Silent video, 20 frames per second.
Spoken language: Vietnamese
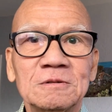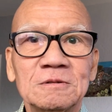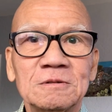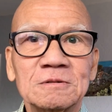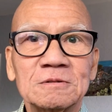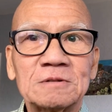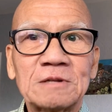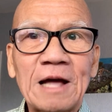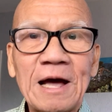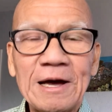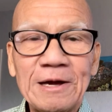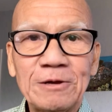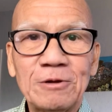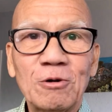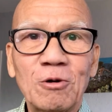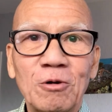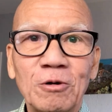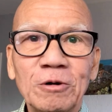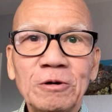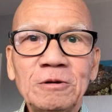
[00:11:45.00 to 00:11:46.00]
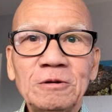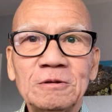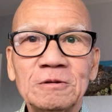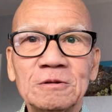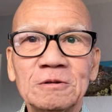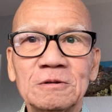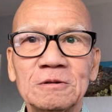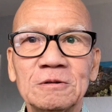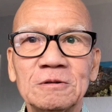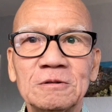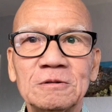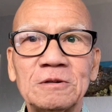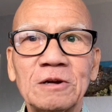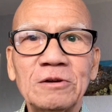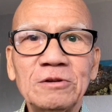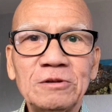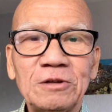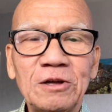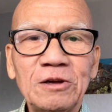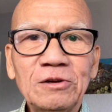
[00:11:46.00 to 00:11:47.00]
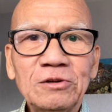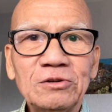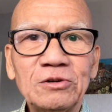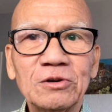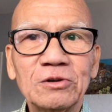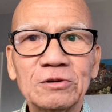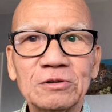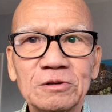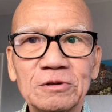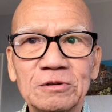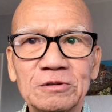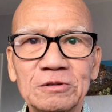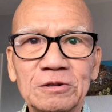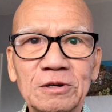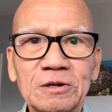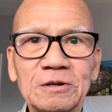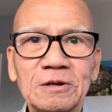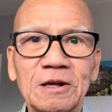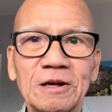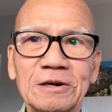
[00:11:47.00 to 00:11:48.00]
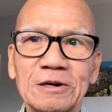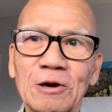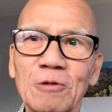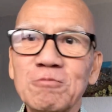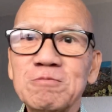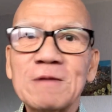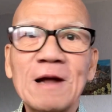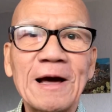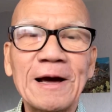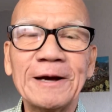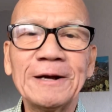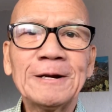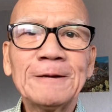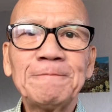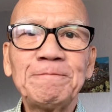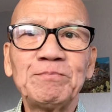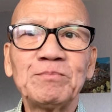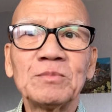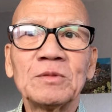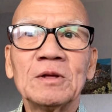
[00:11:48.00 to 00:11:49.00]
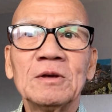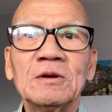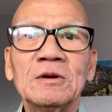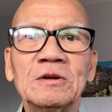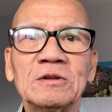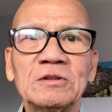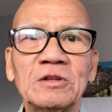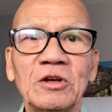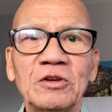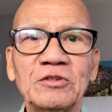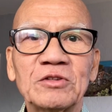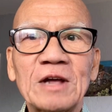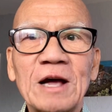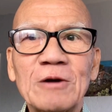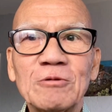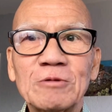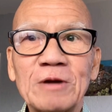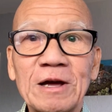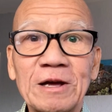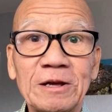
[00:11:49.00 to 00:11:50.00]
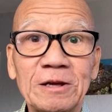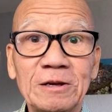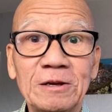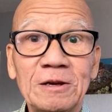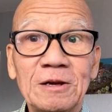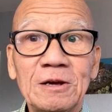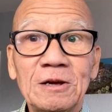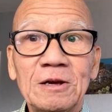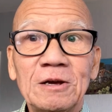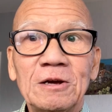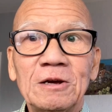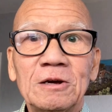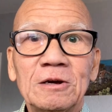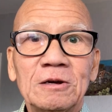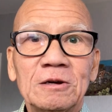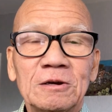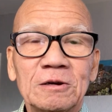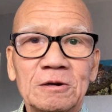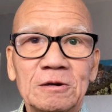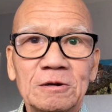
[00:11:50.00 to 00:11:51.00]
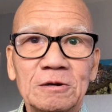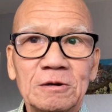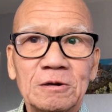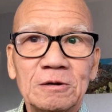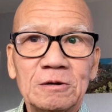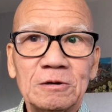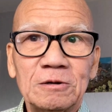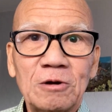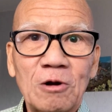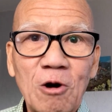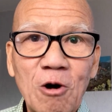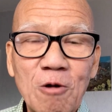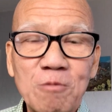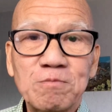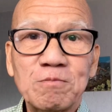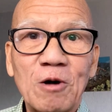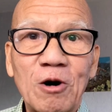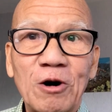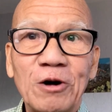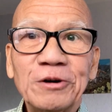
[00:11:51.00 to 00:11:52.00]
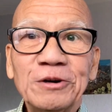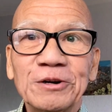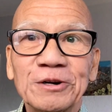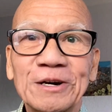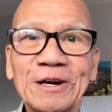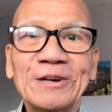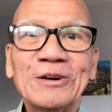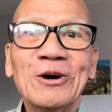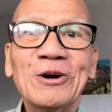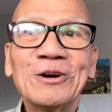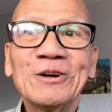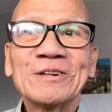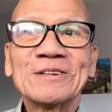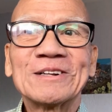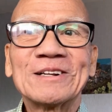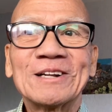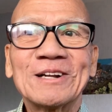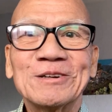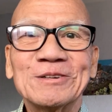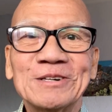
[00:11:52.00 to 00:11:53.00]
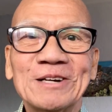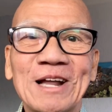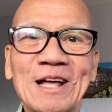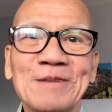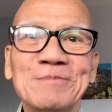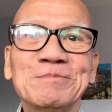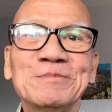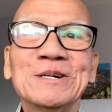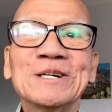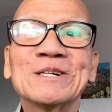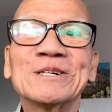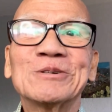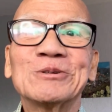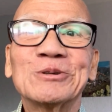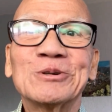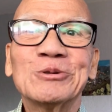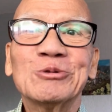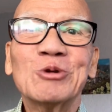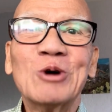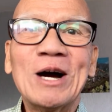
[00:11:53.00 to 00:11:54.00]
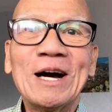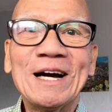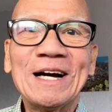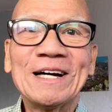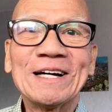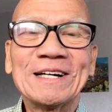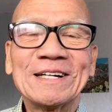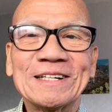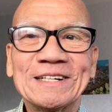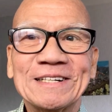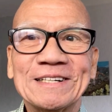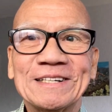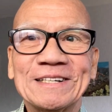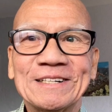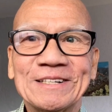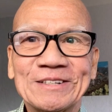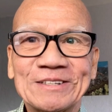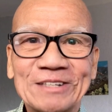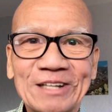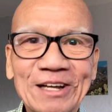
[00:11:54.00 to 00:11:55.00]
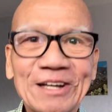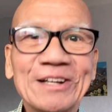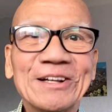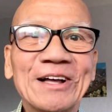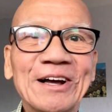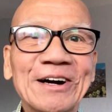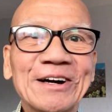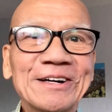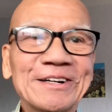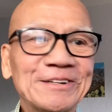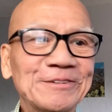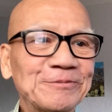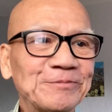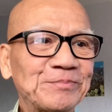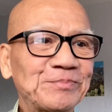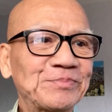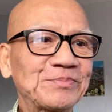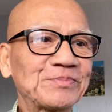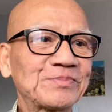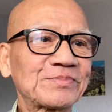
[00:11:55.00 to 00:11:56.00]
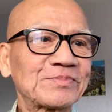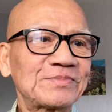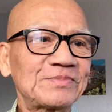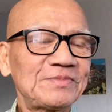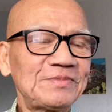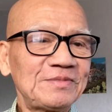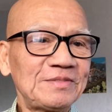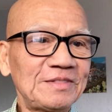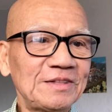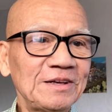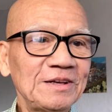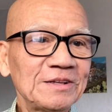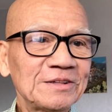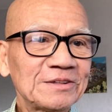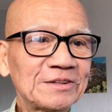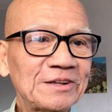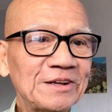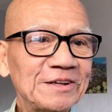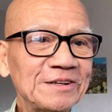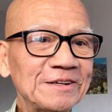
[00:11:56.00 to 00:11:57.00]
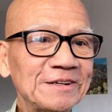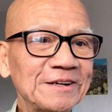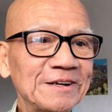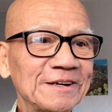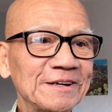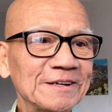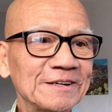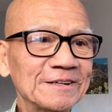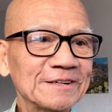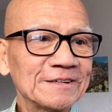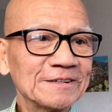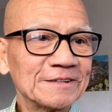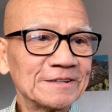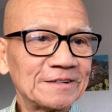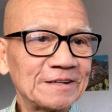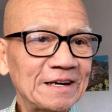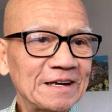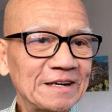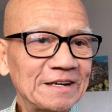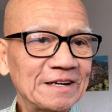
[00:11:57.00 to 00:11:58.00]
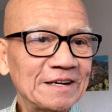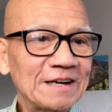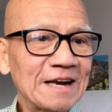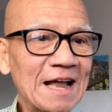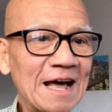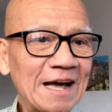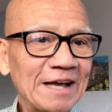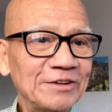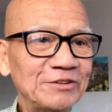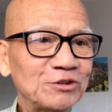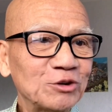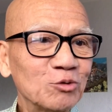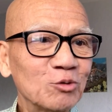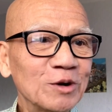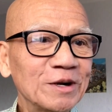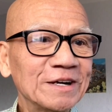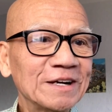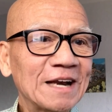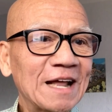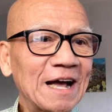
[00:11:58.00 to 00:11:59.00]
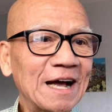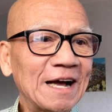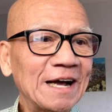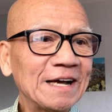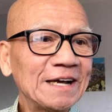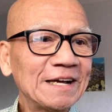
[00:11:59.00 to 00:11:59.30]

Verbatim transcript: tài giỏi trên chiến trường nhưng là nóng nảy lắm thì sau này lột bỏ được cái đó để bước qua tiền giới thì đại sư huynh đã